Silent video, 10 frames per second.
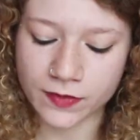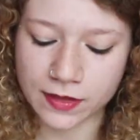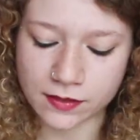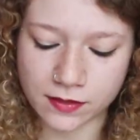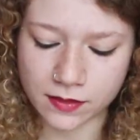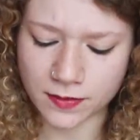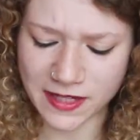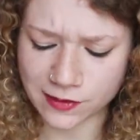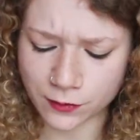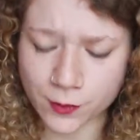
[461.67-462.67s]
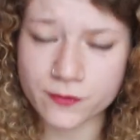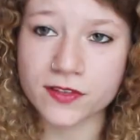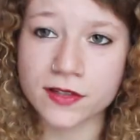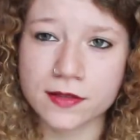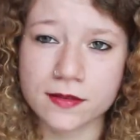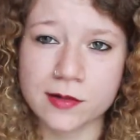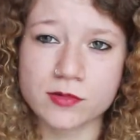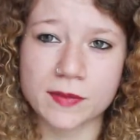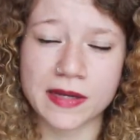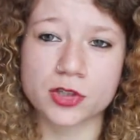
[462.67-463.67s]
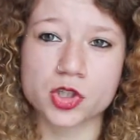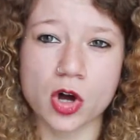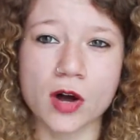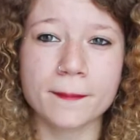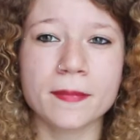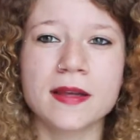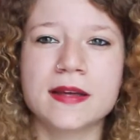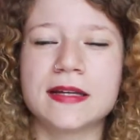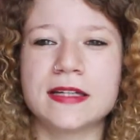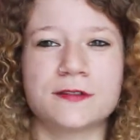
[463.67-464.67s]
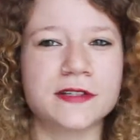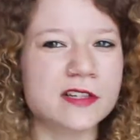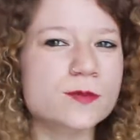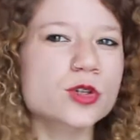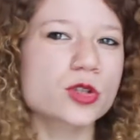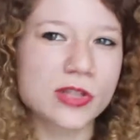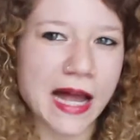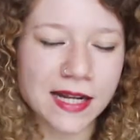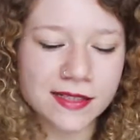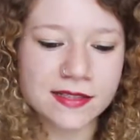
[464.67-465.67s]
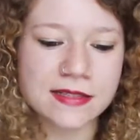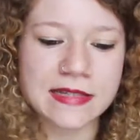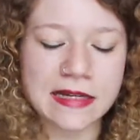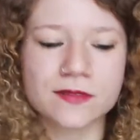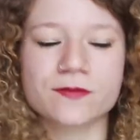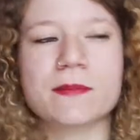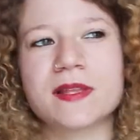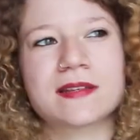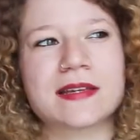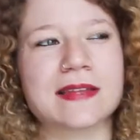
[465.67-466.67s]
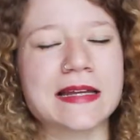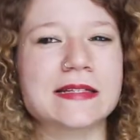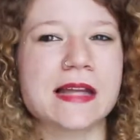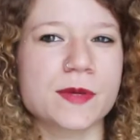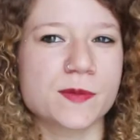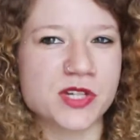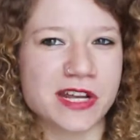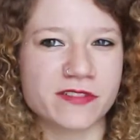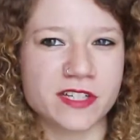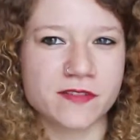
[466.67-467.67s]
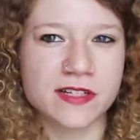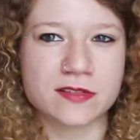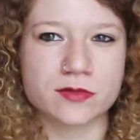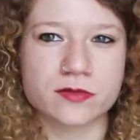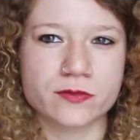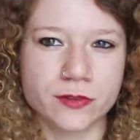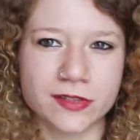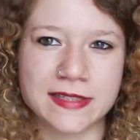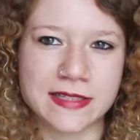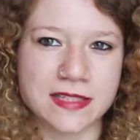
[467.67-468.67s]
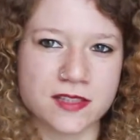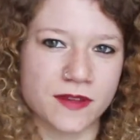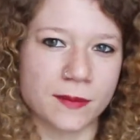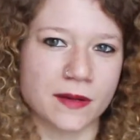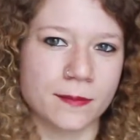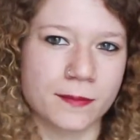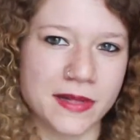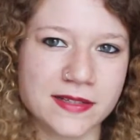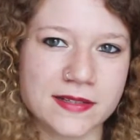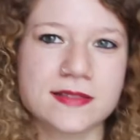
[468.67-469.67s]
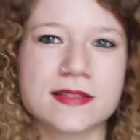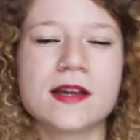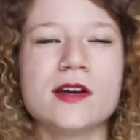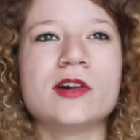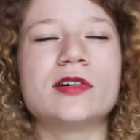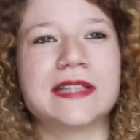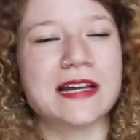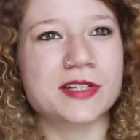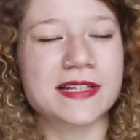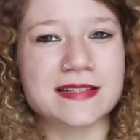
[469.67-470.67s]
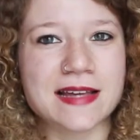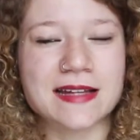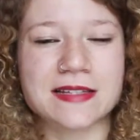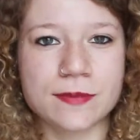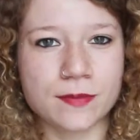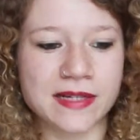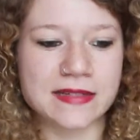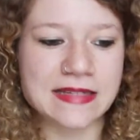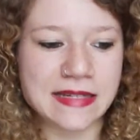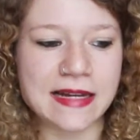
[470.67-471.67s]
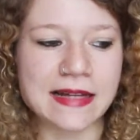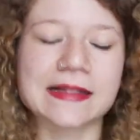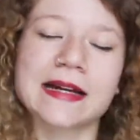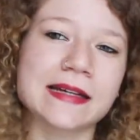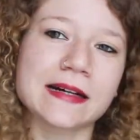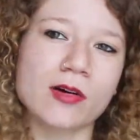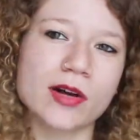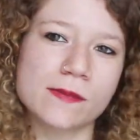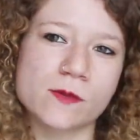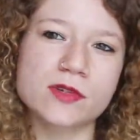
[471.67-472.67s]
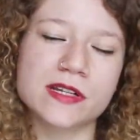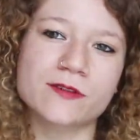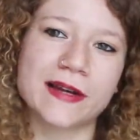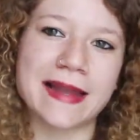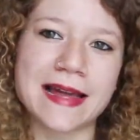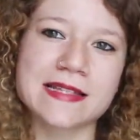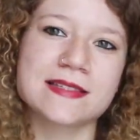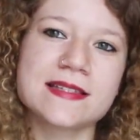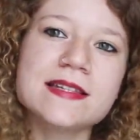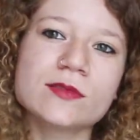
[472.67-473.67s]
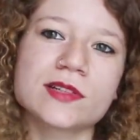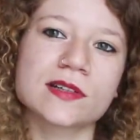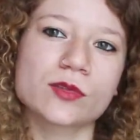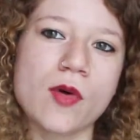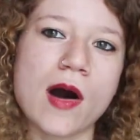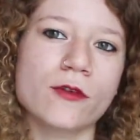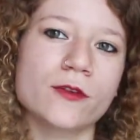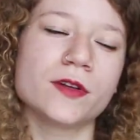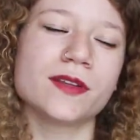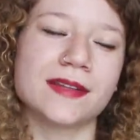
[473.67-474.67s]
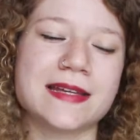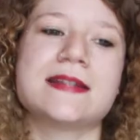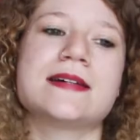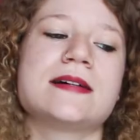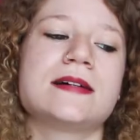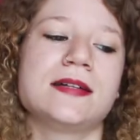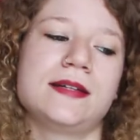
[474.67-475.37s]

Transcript: In 2015 ist der gute Mann gestorben. Ich finde das Buch total interessant, weil man sich ja selten damit beschäftigt, wie das so wirklich ist, wenn man blind ist. Und dadurch, dass er halt eben mal gesehen hat, kann er auch eben gut den Vergleich ziehen und das so auch für Sehende